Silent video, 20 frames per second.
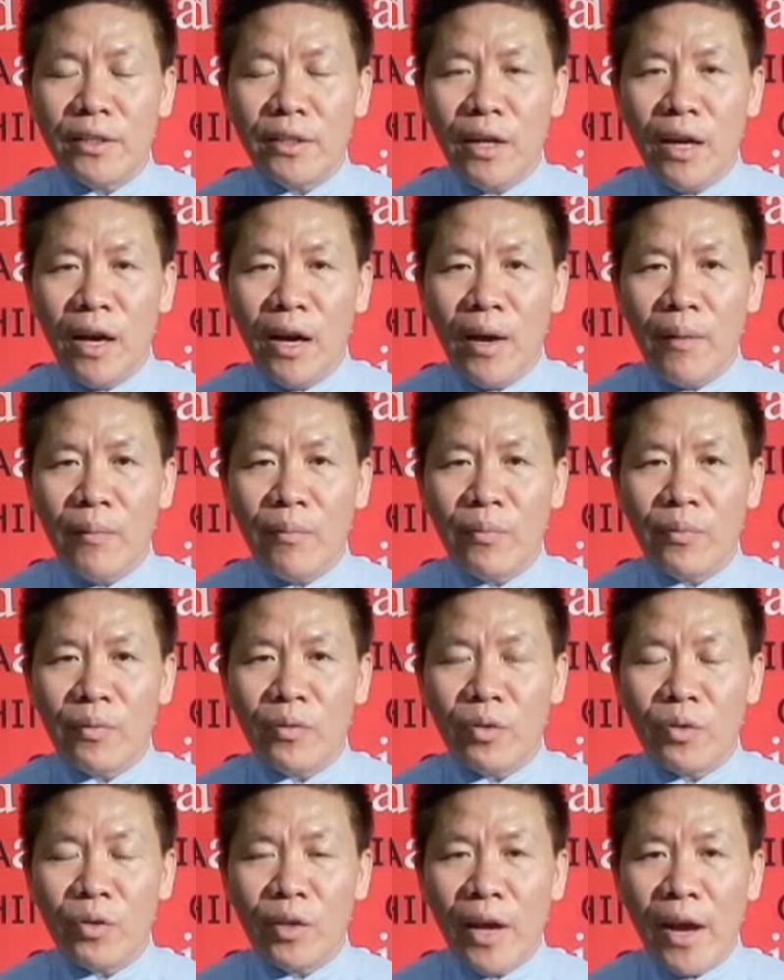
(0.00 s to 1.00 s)
um,
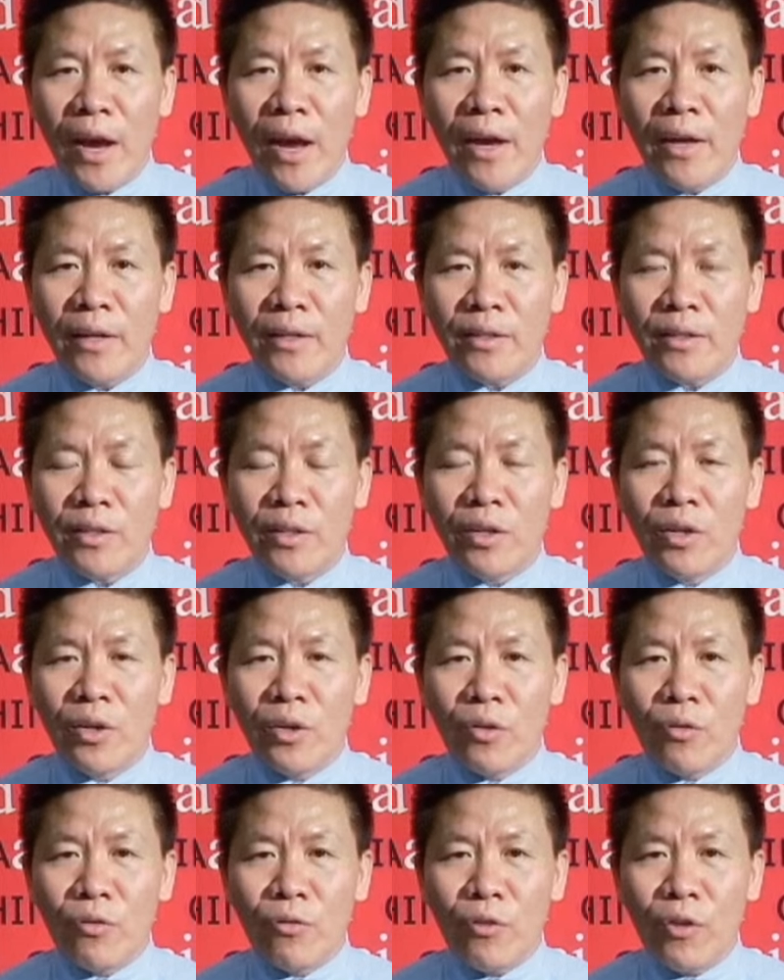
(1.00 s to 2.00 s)
to the end
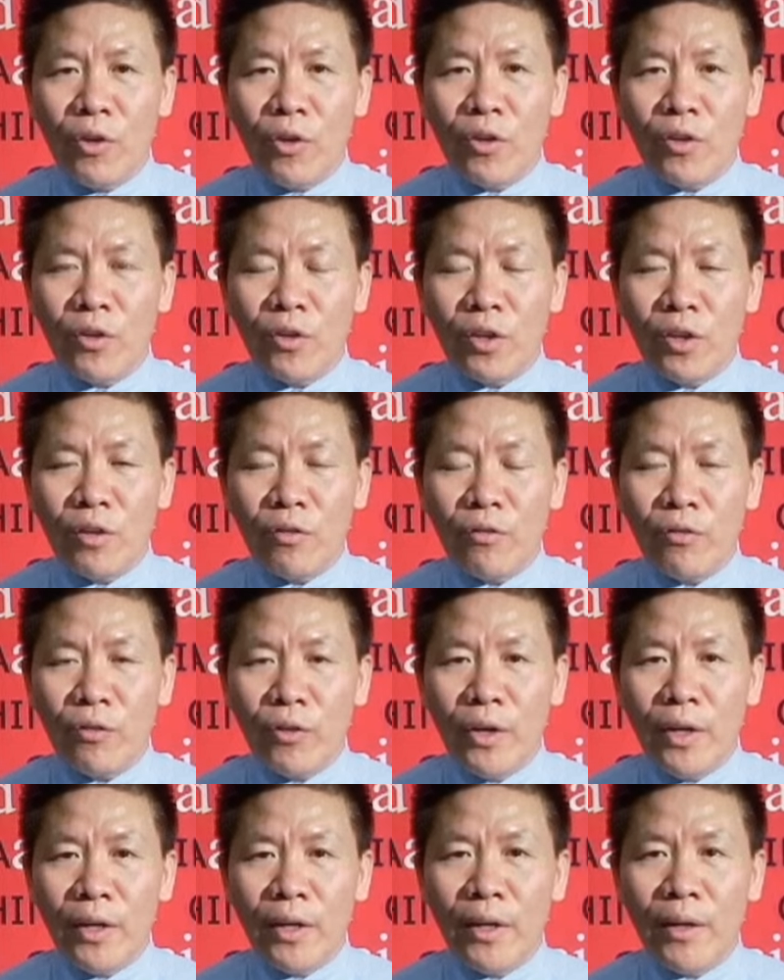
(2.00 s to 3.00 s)
for the
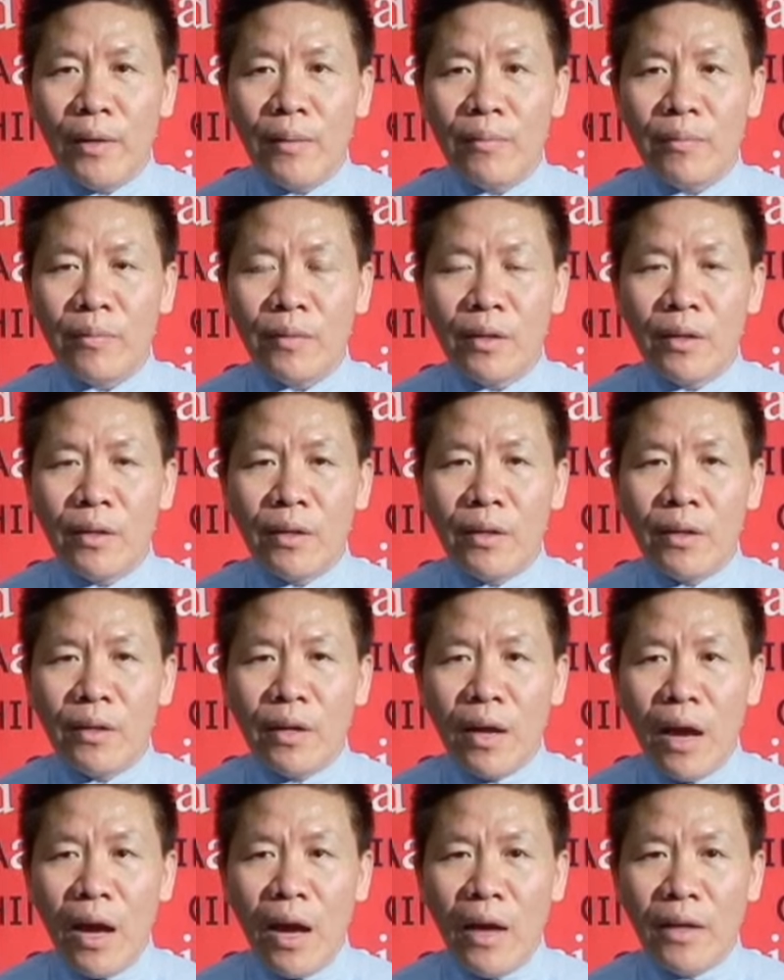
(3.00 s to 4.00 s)
freedom
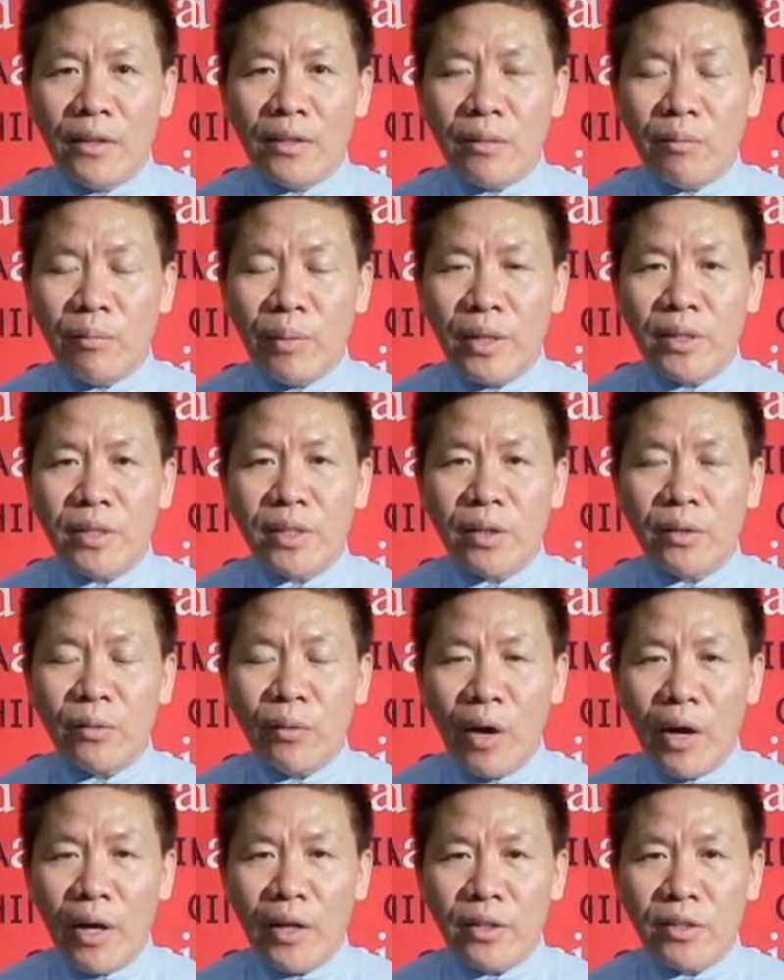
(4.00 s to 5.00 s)
and the basic
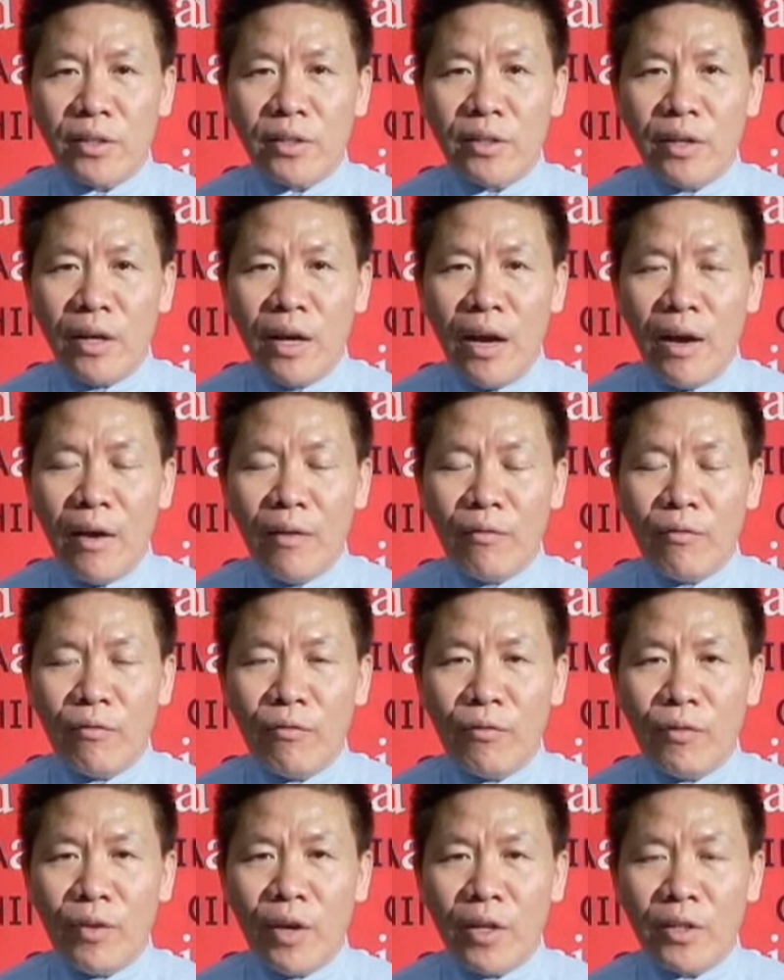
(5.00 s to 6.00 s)
rights um,
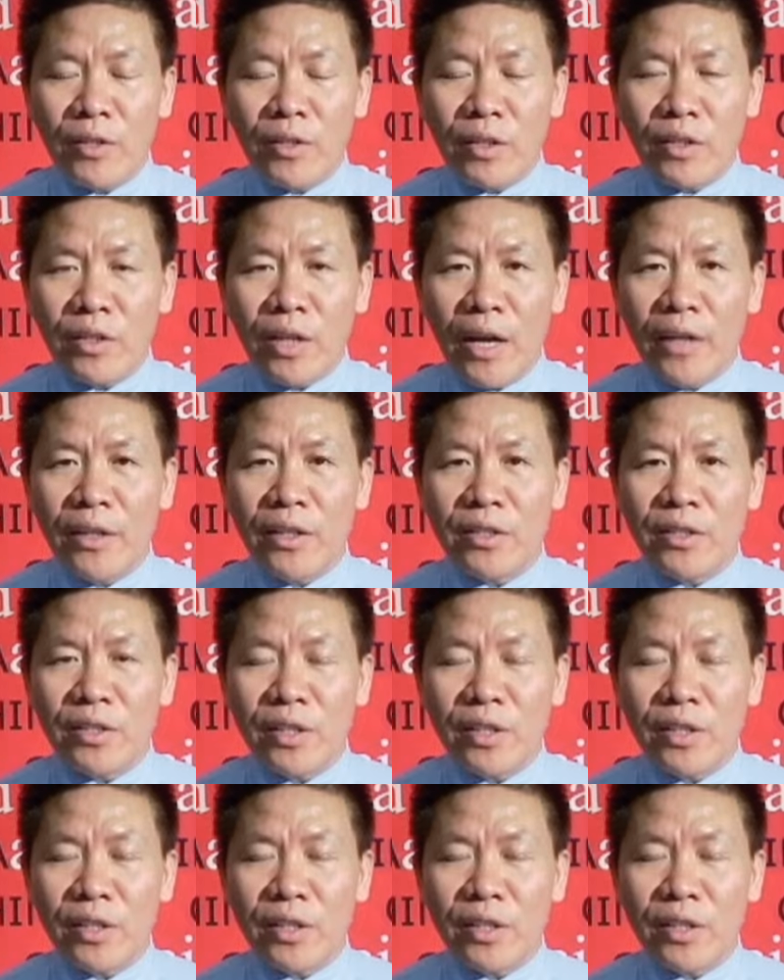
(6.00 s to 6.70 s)
as a Chinese